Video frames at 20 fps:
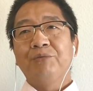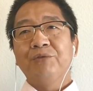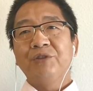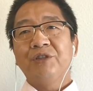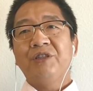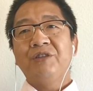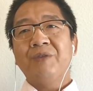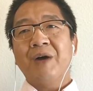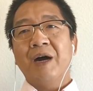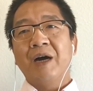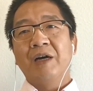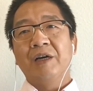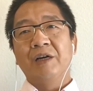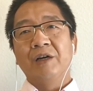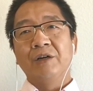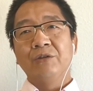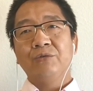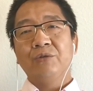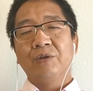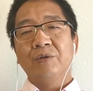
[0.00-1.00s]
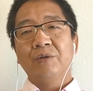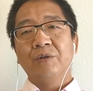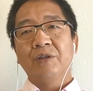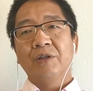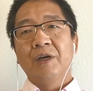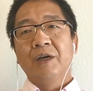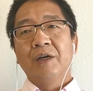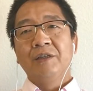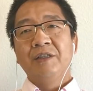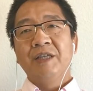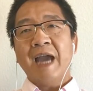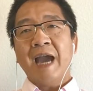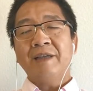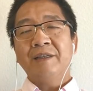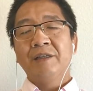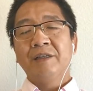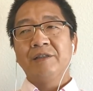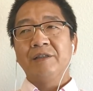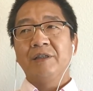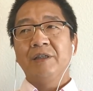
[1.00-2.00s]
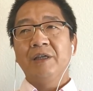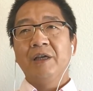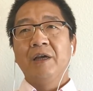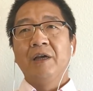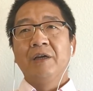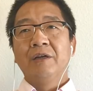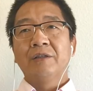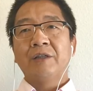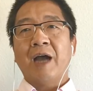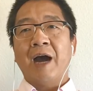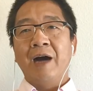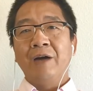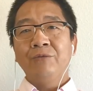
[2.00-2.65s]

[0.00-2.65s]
不希望何朔燕人的子弟